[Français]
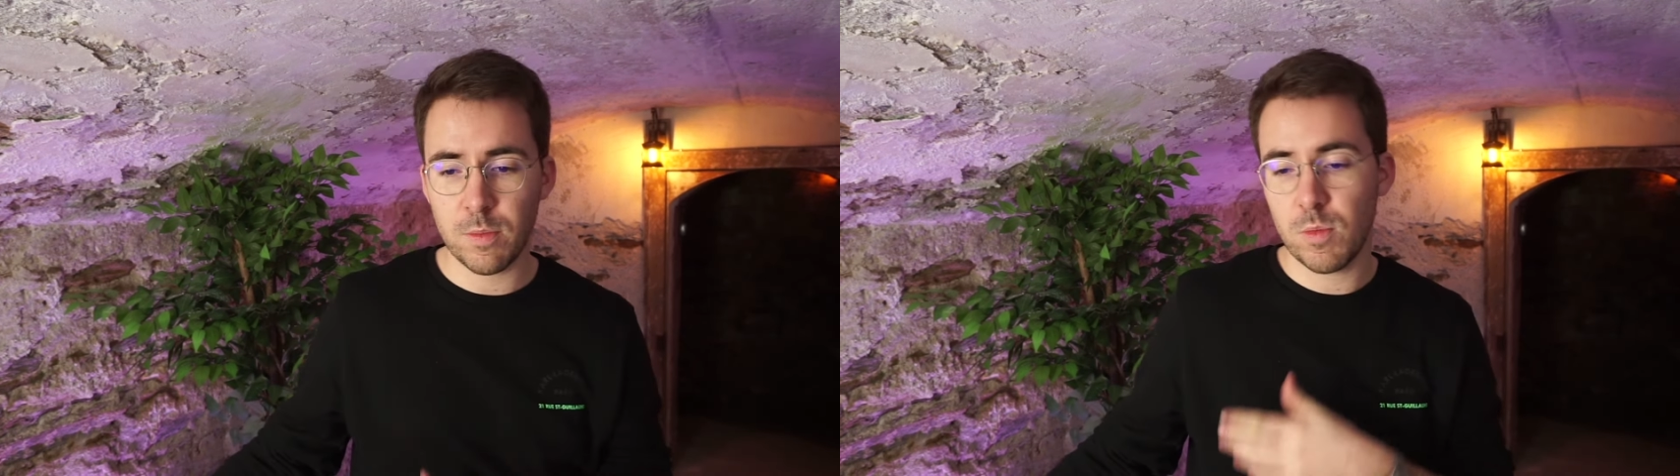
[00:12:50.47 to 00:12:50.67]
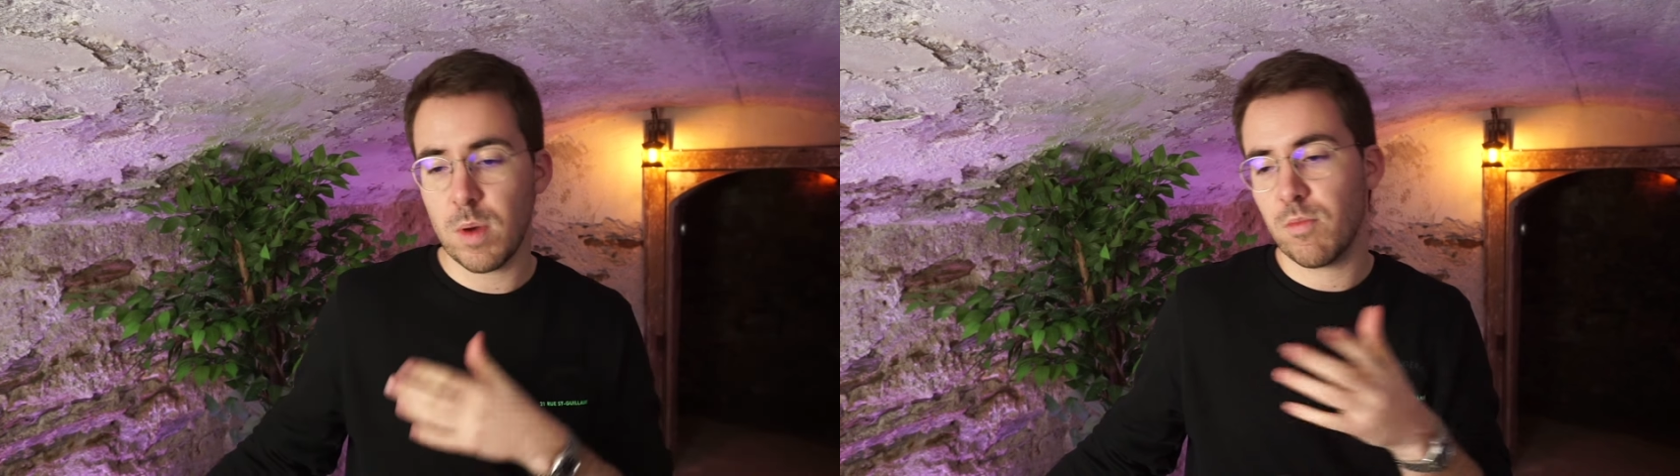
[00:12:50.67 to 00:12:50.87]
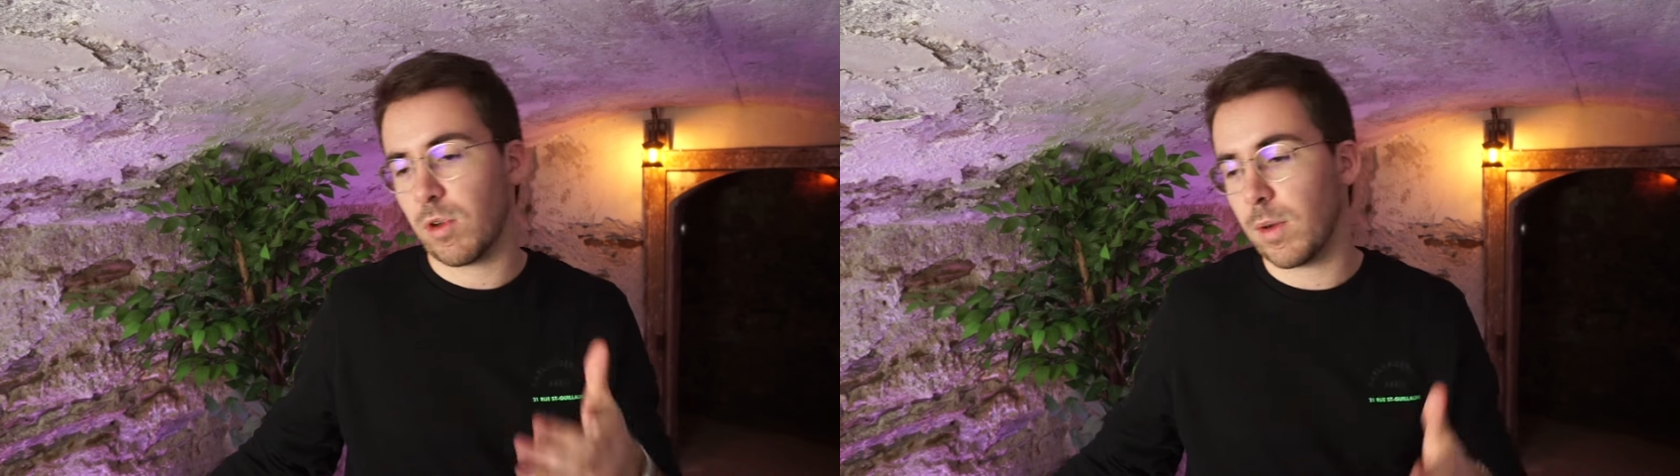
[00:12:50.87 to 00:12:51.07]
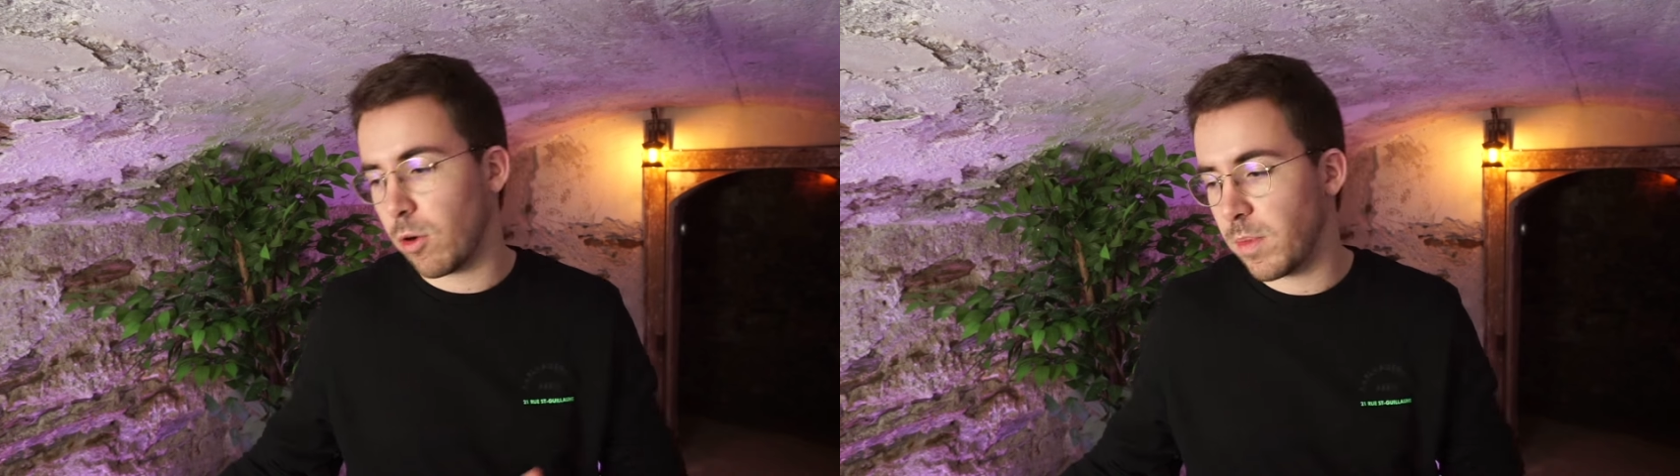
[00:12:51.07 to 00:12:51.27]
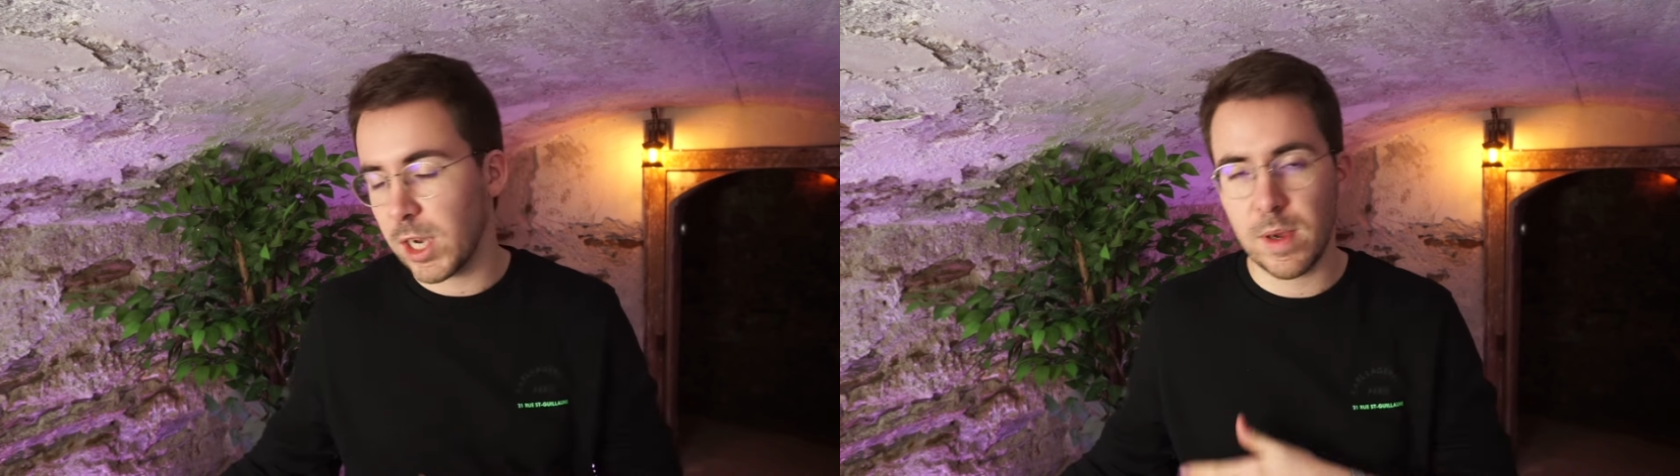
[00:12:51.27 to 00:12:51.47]
puis même sur un
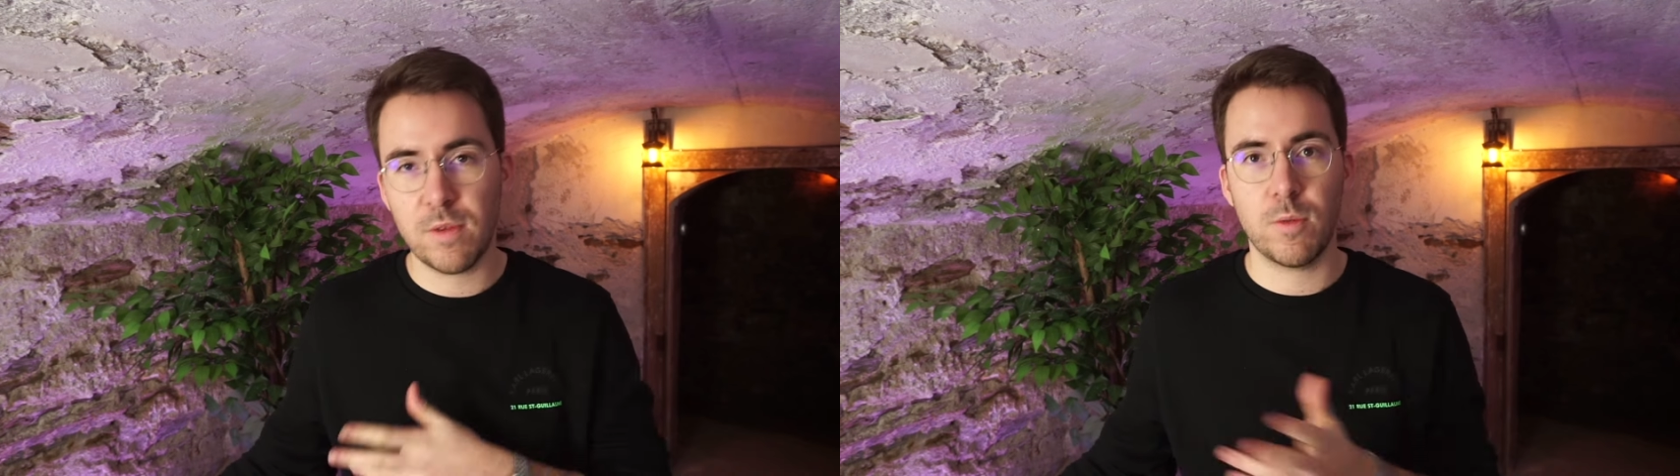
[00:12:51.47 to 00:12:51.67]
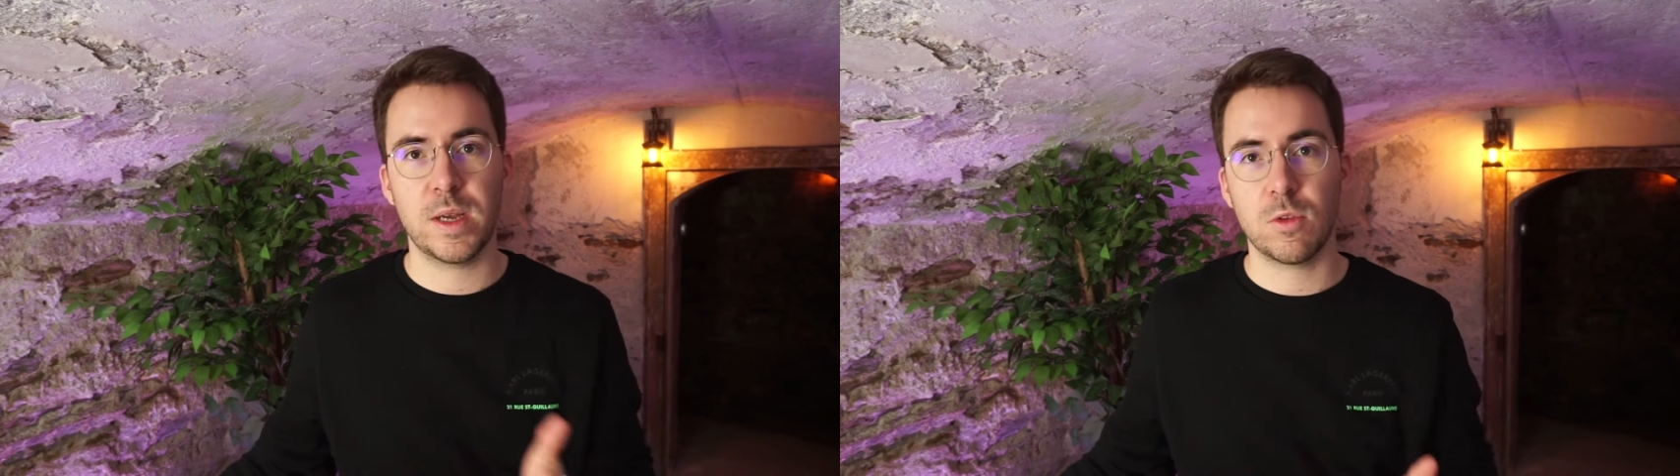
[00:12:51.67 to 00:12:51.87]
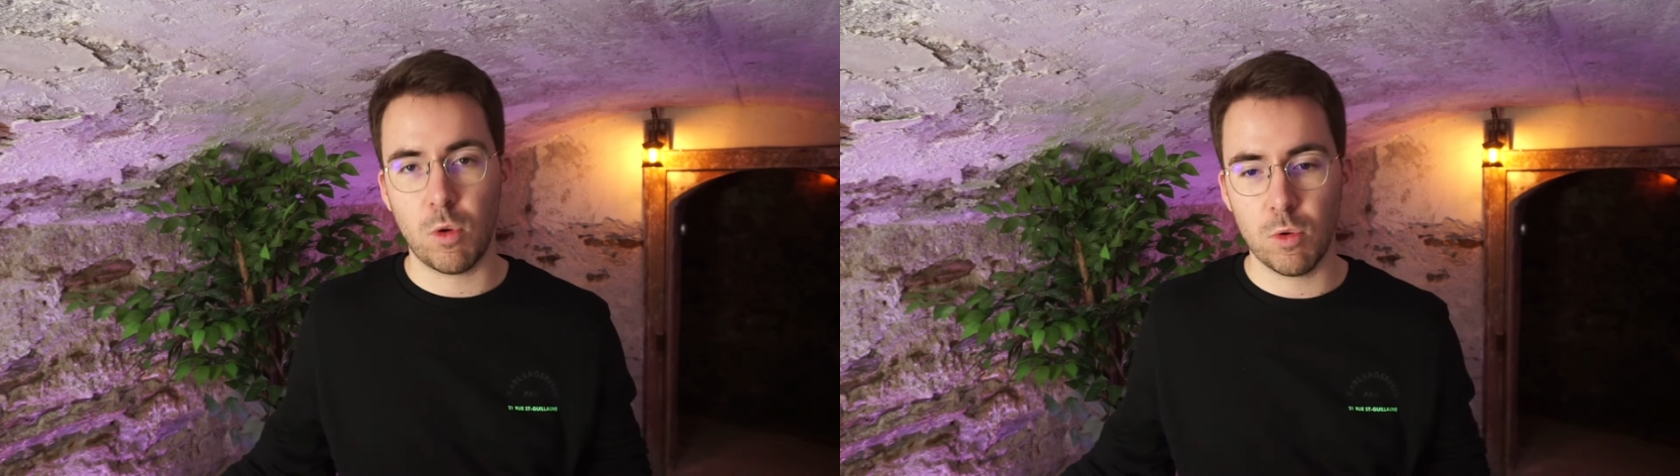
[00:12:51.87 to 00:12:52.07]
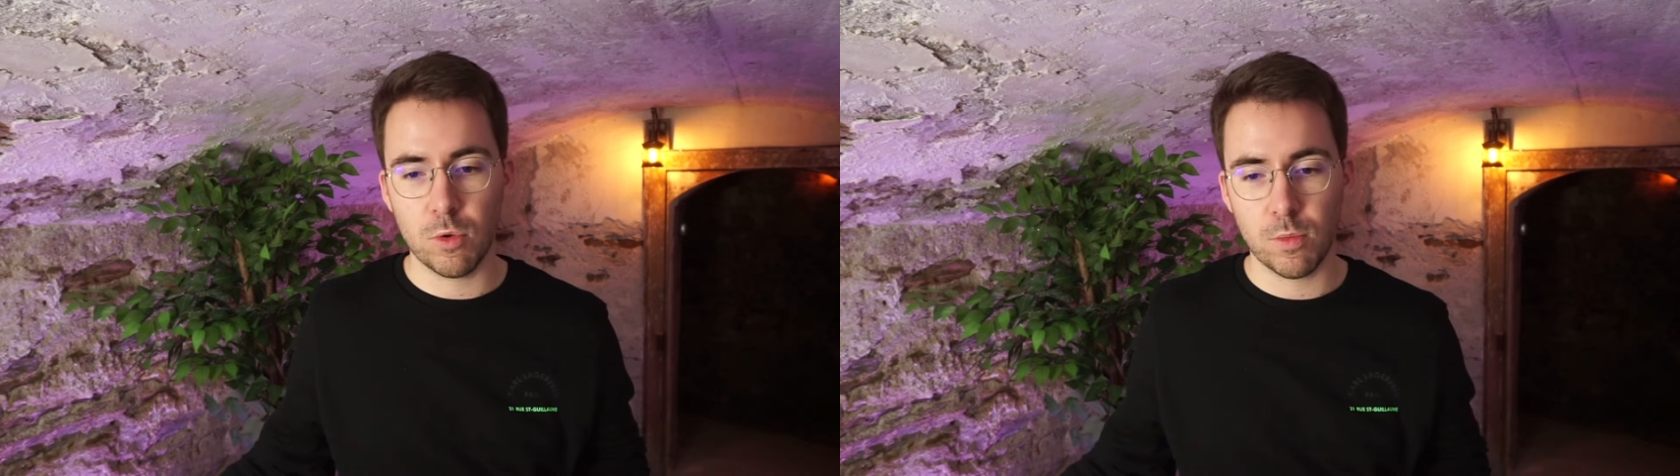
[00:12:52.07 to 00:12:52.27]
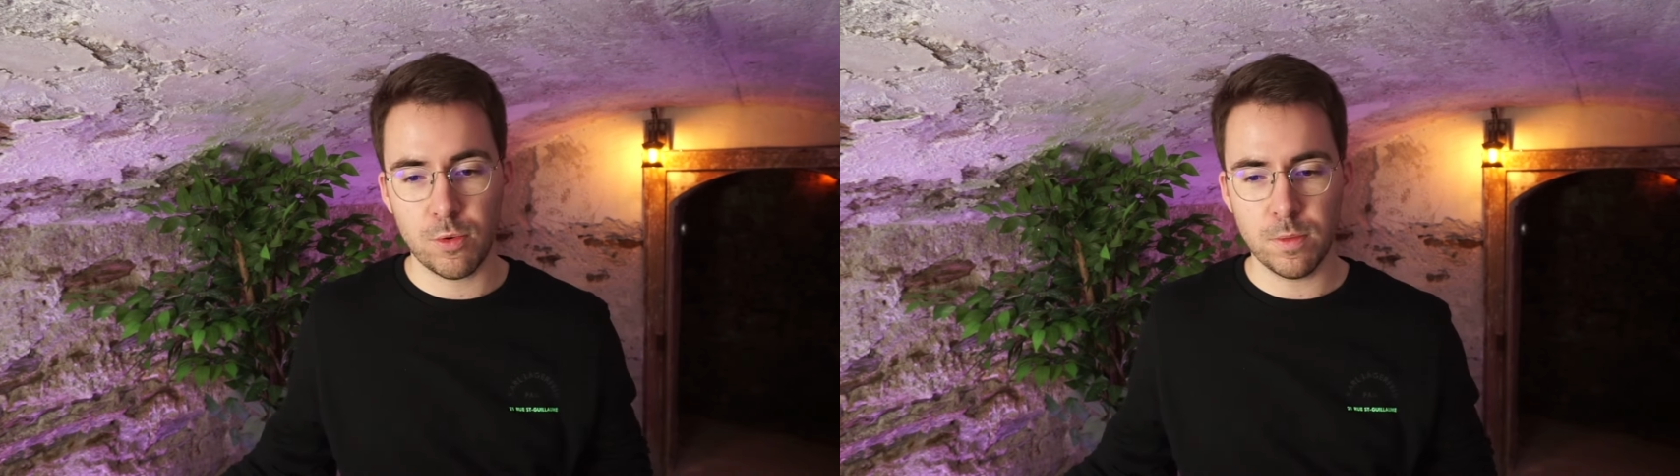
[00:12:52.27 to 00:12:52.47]
premier email, il faut pas être trop long
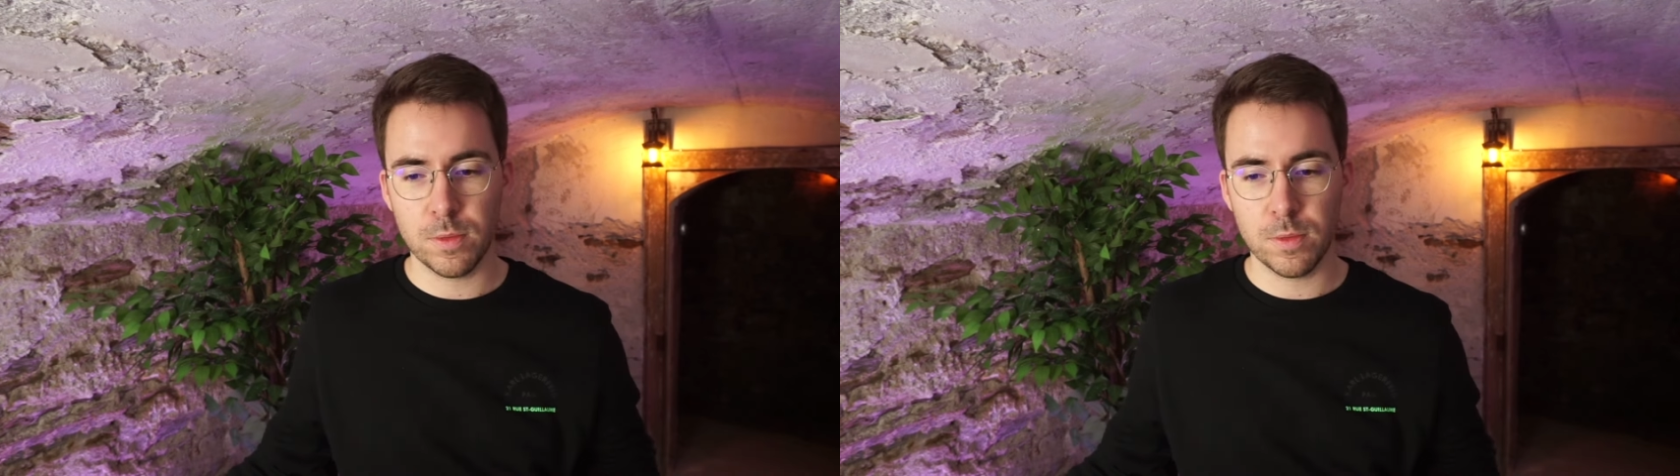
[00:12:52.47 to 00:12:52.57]
non plus.